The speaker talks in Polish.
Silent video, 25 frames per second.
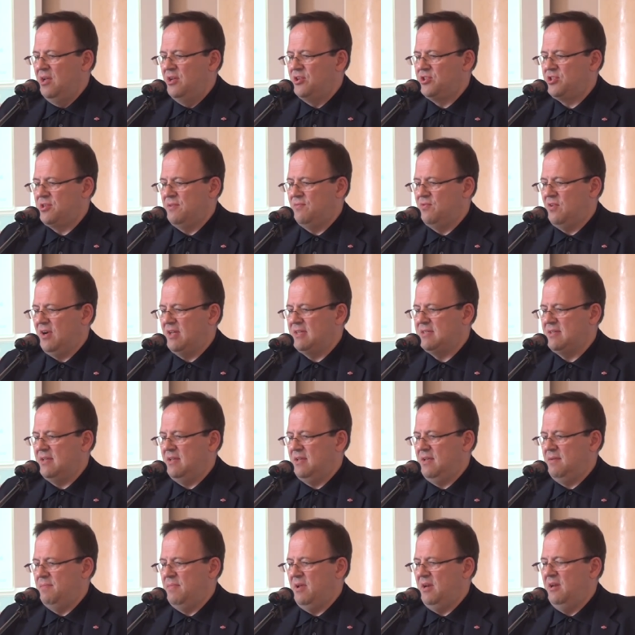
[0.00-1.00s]
że
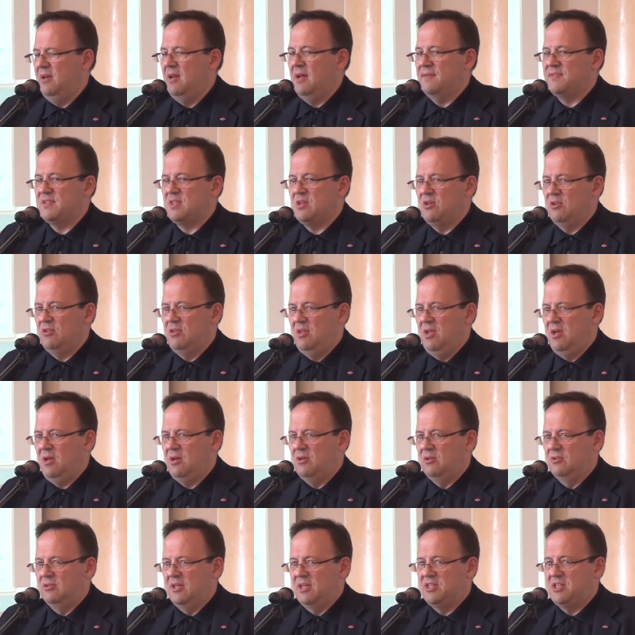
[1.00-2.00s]
władze Berlina
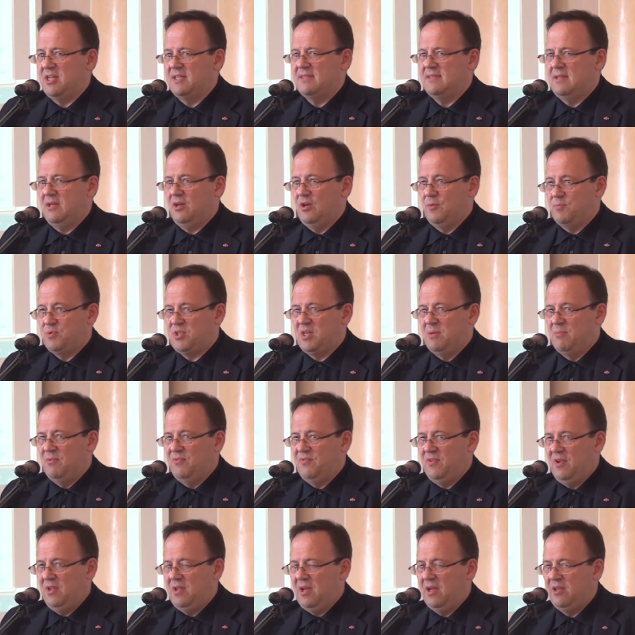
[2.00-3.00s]
Wschodniego na czas tego
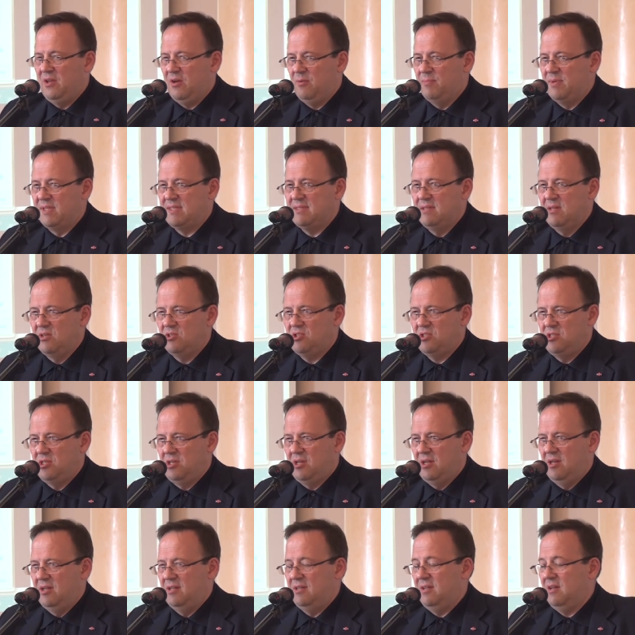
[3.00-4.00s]
przemówienia i obecności
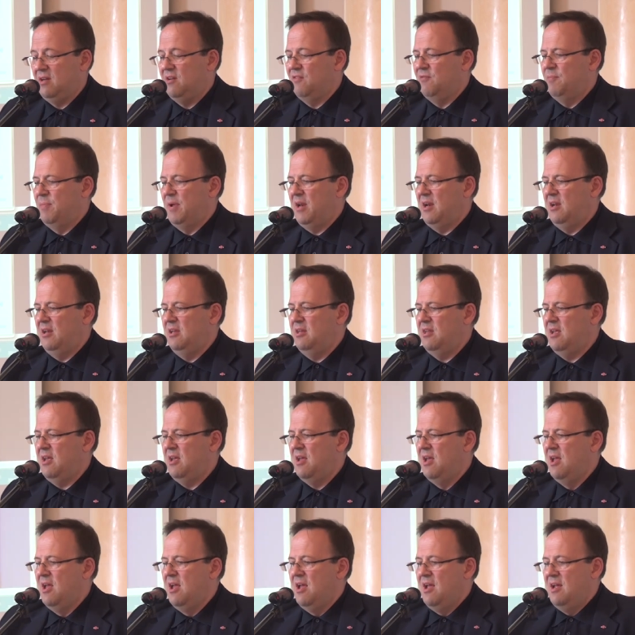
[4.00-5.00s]
Kennedy'ego w Berlinie